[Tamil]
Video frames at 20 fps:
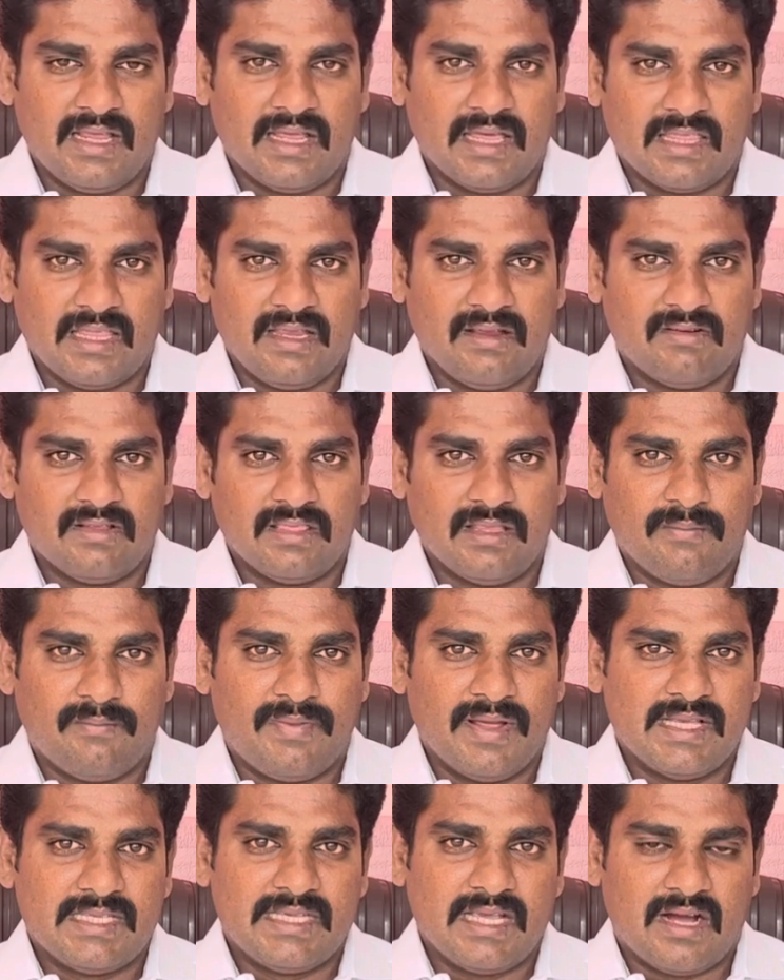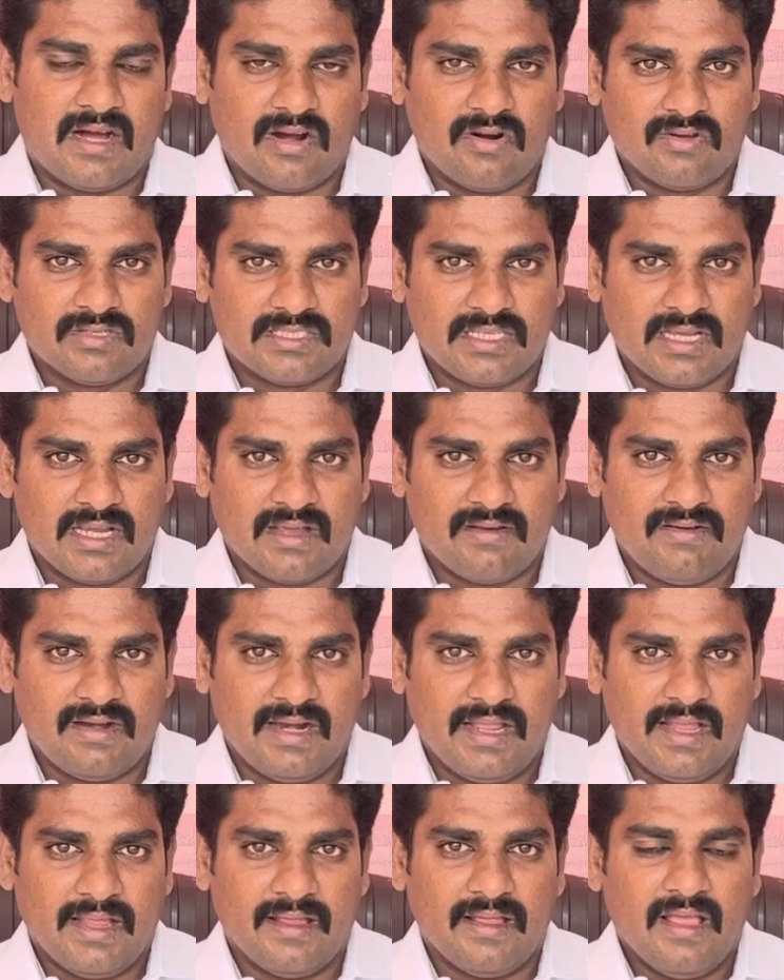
எதையும் வந்து பேசி ஆலோசிக்கவில்லை